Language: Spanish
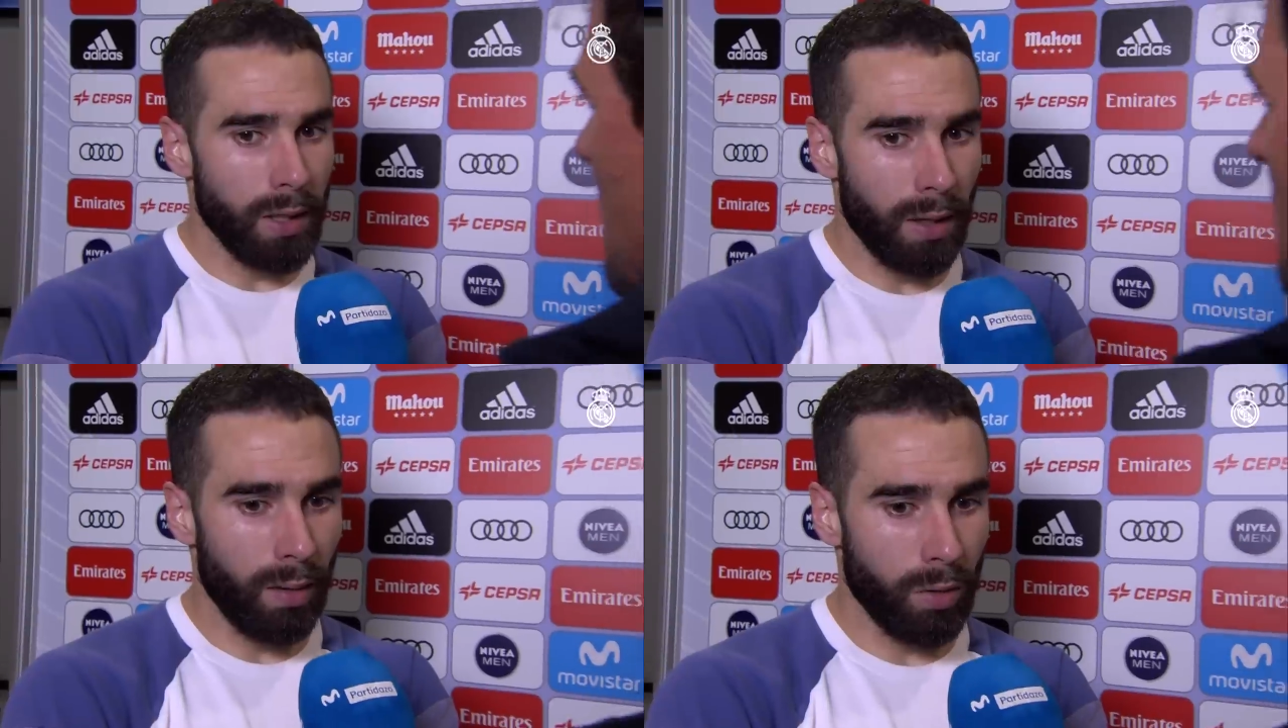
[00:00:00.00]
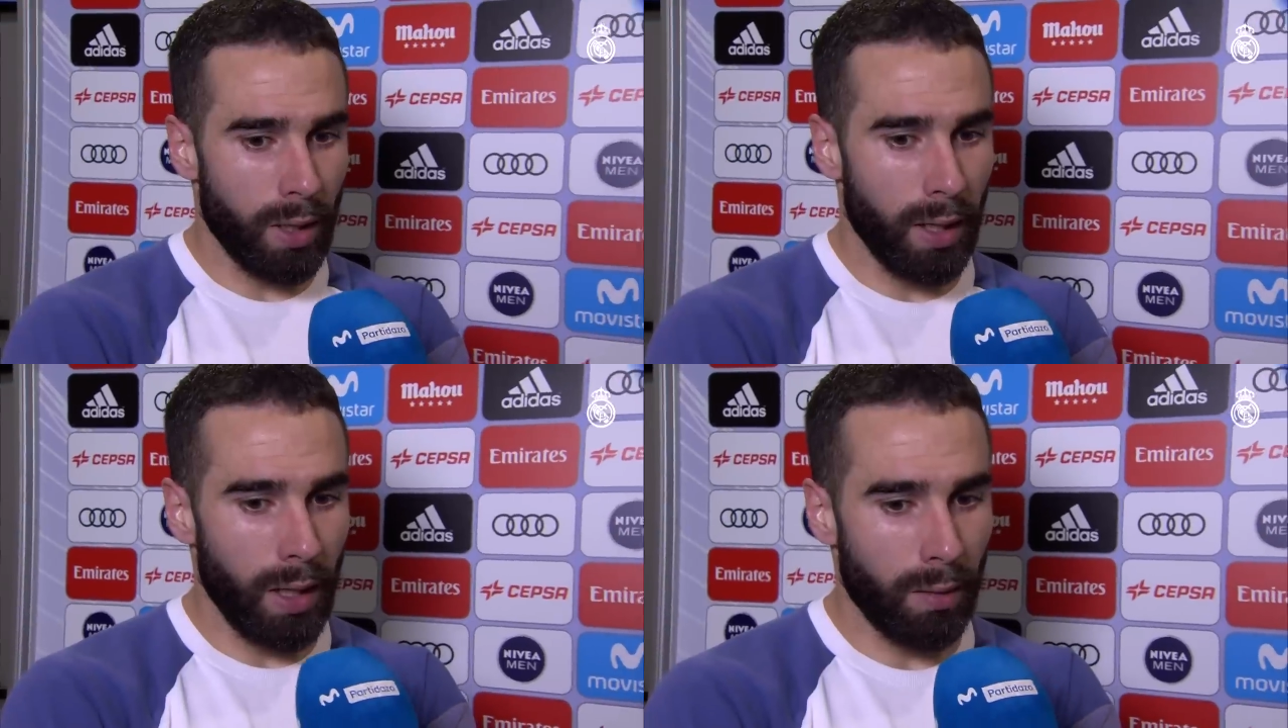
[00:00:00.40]
sabemos
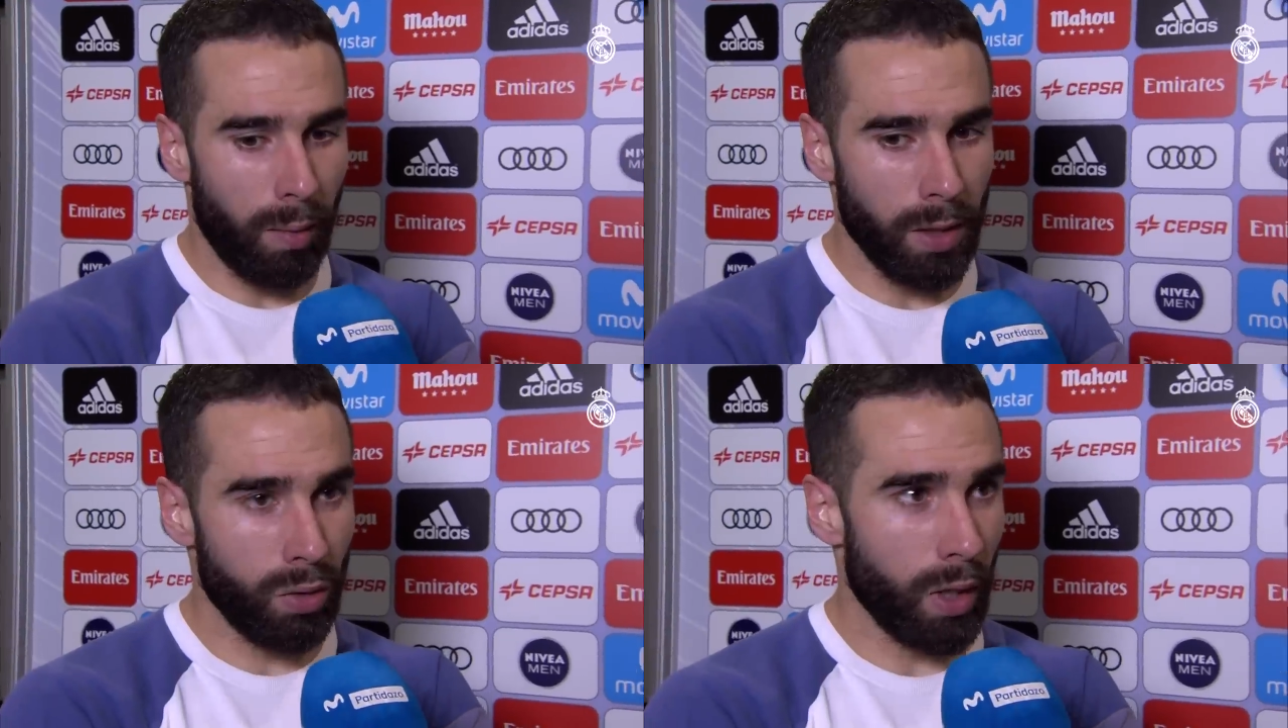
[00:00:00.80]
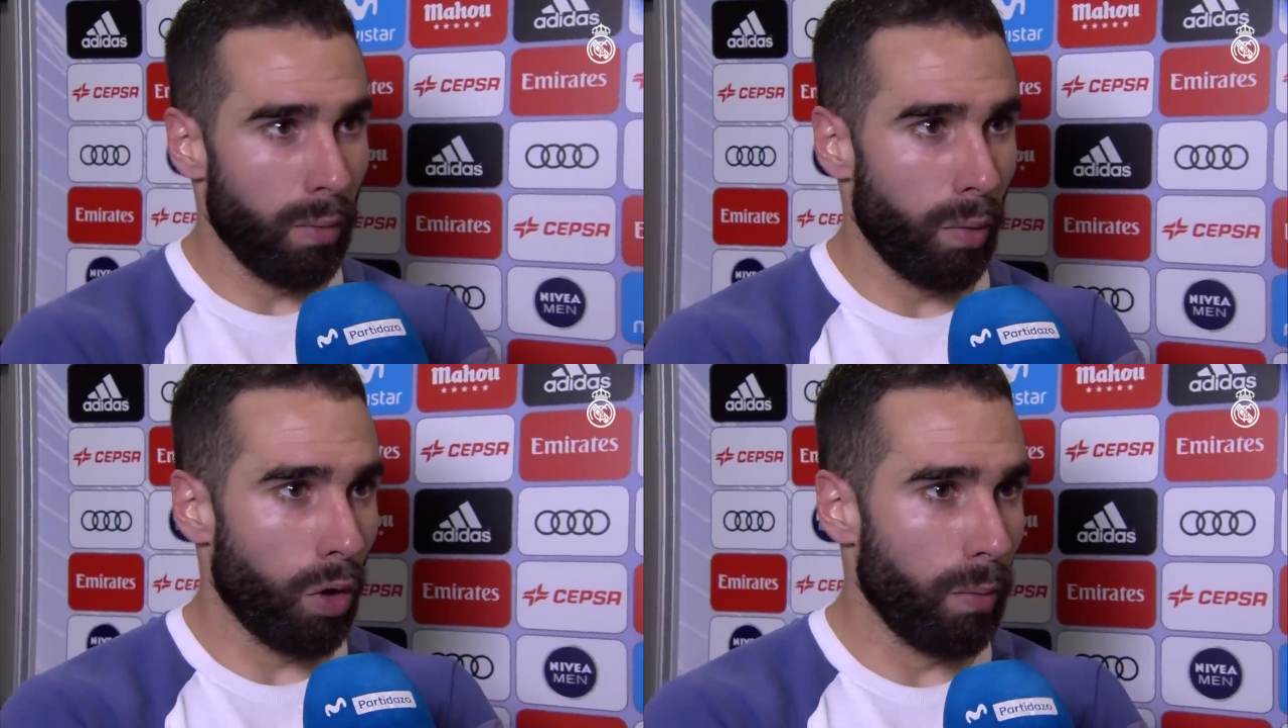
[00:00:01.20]
que Las Palmas es un
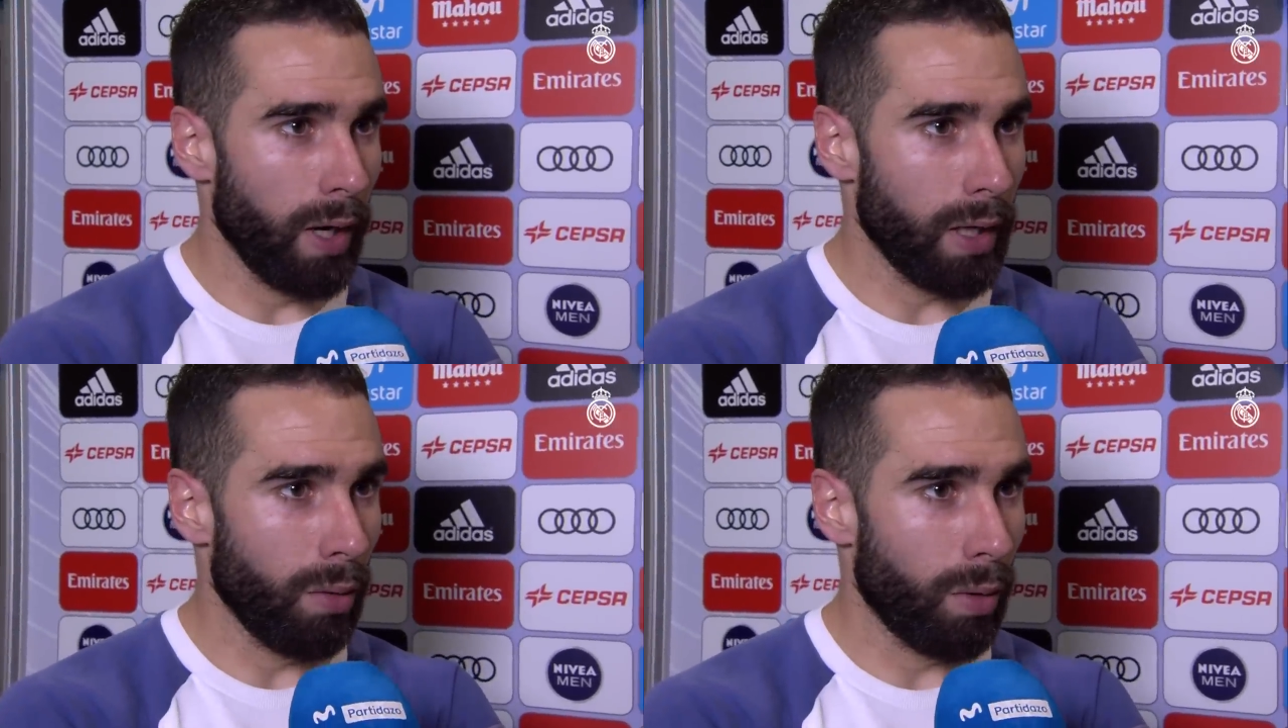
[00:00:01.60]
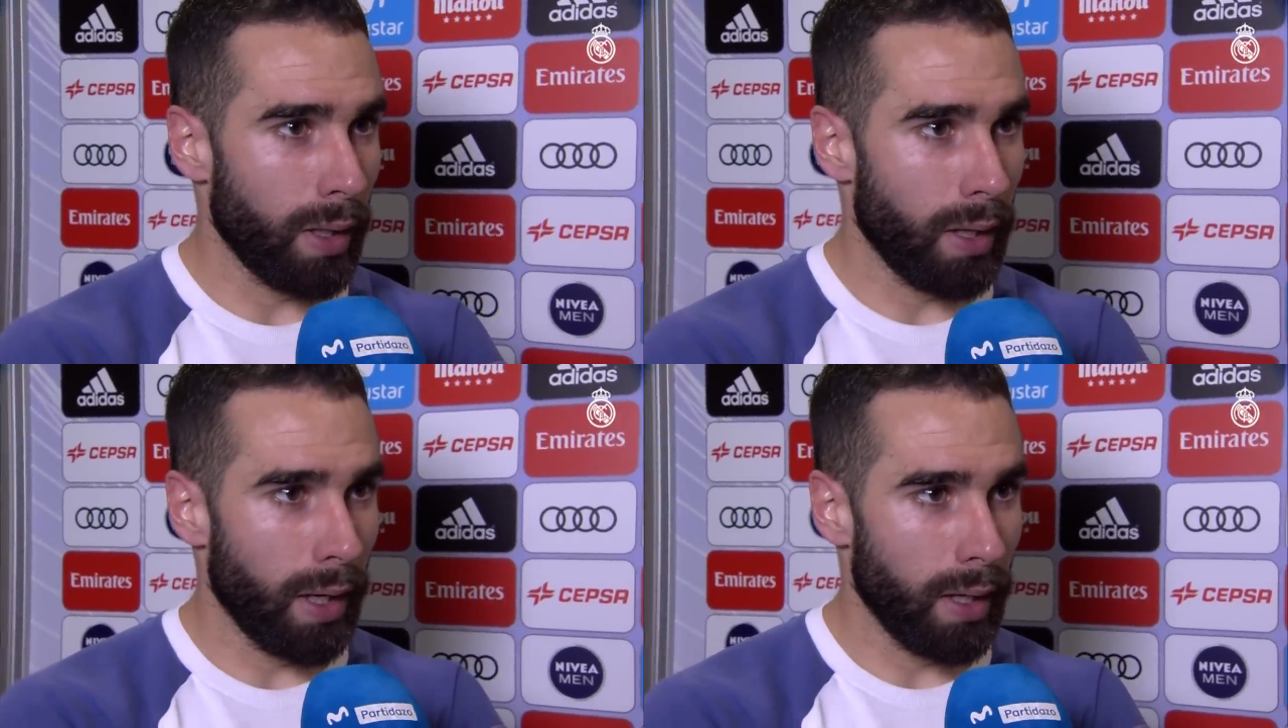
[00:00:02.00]
equipo muy combinativo,
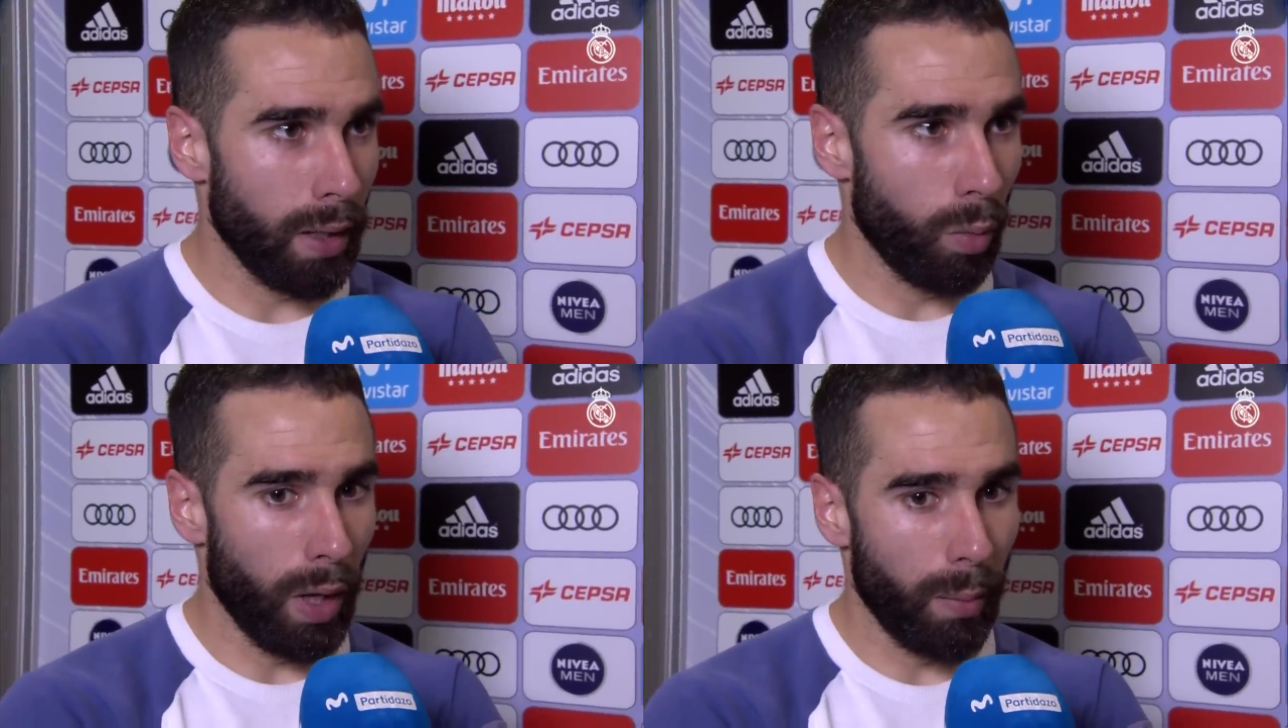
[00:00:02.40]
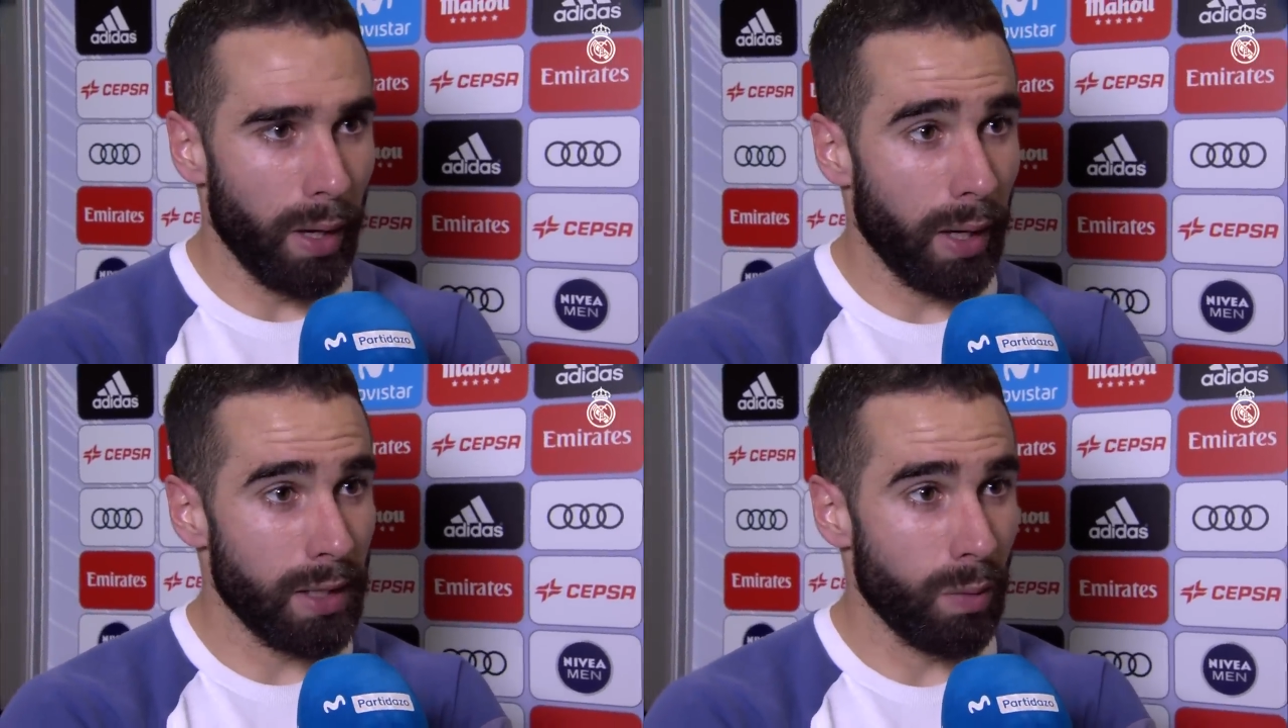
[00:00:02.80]
que tiene gente muy
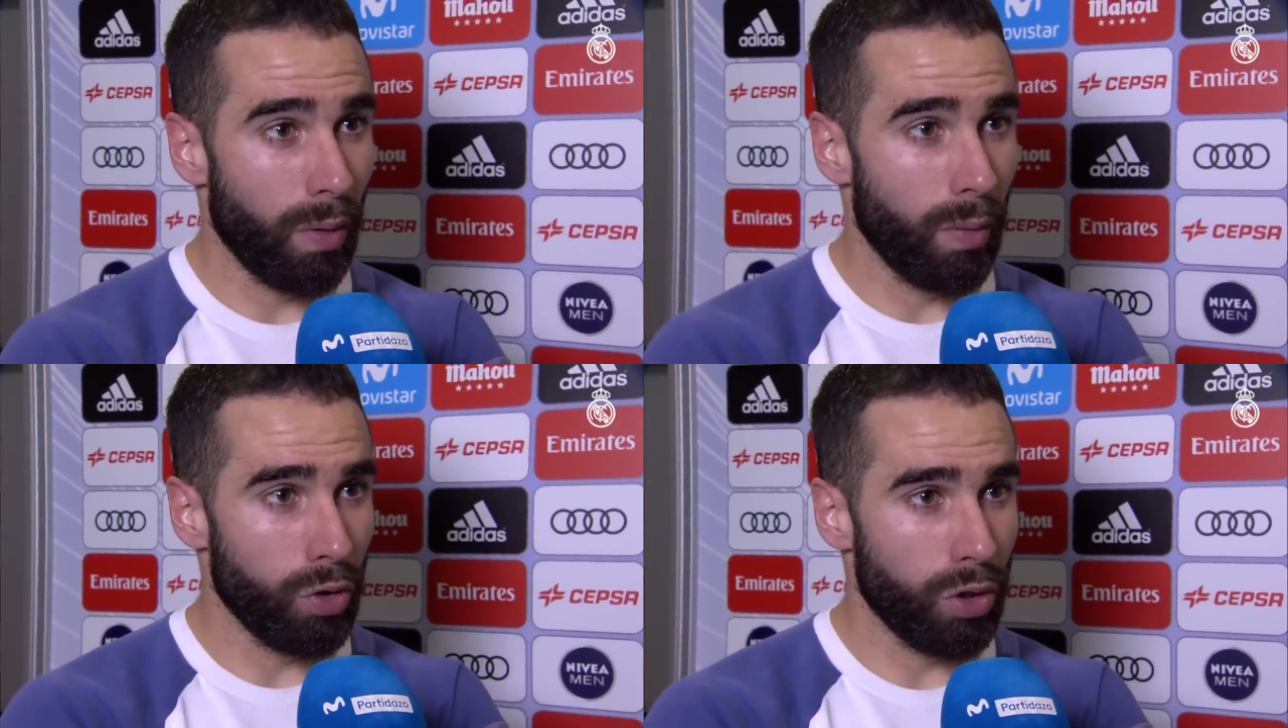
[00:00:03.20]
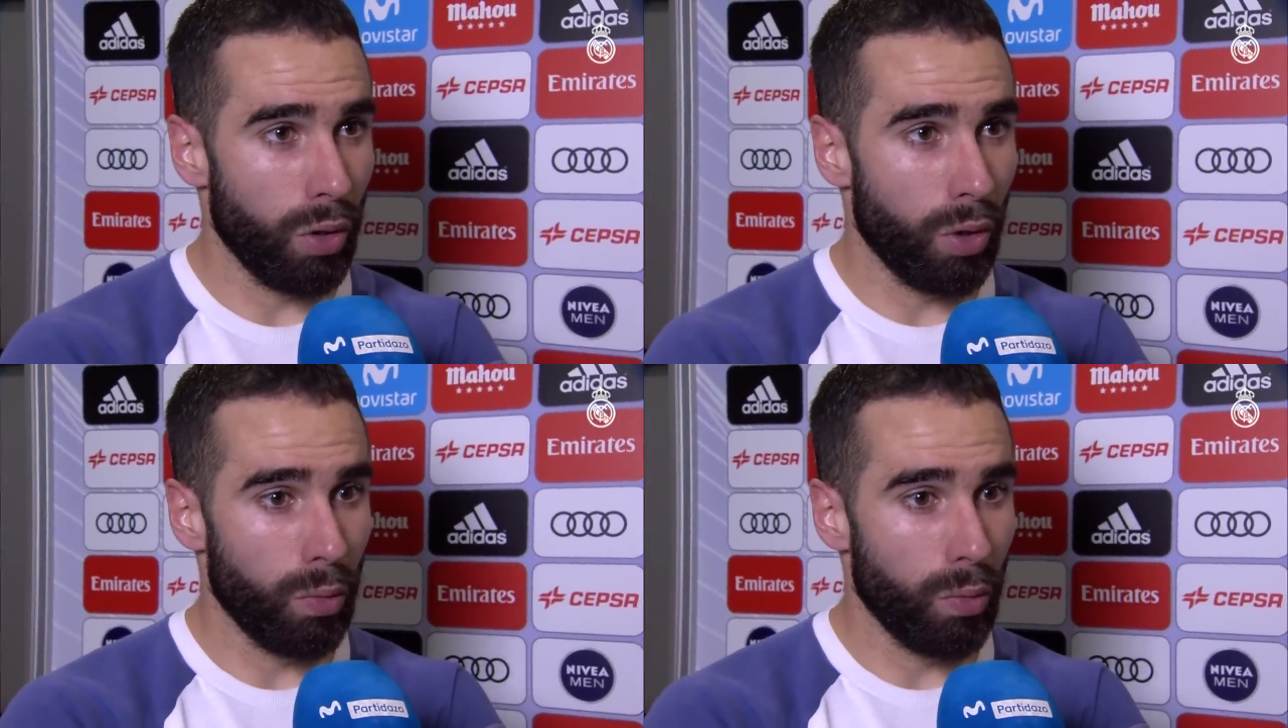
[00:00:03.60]
rápida, que se mueve mucho,